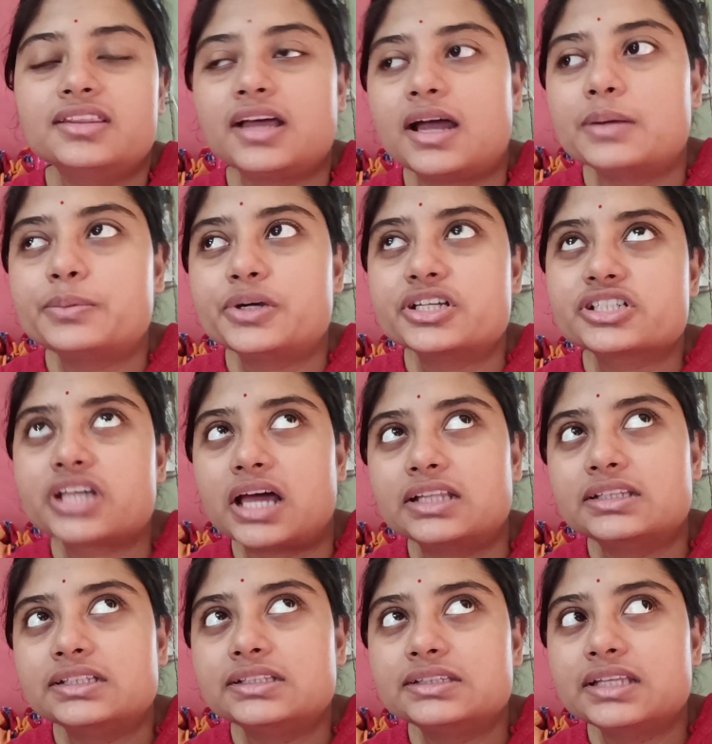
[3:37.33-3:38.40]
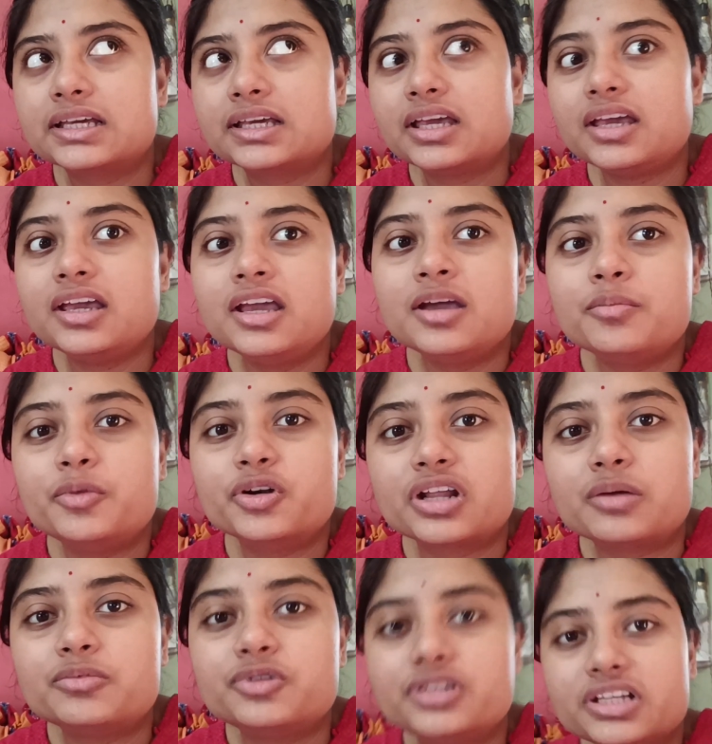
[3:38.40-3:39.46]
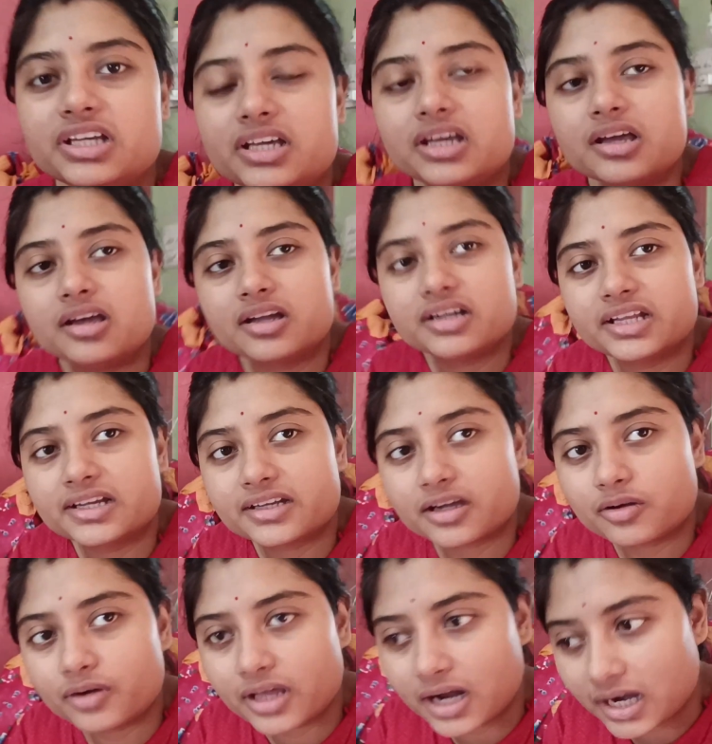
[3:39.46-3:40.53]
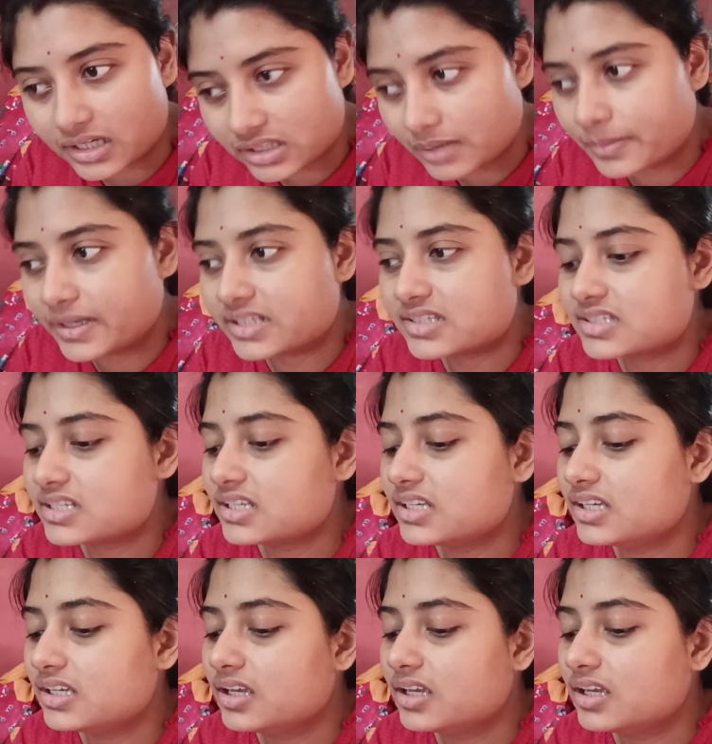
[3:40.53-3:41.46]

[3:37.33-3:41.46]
তারপরে সাত দিন থেকে মোটামুটি ঠিকঠাক করে হাঁটতে পারছি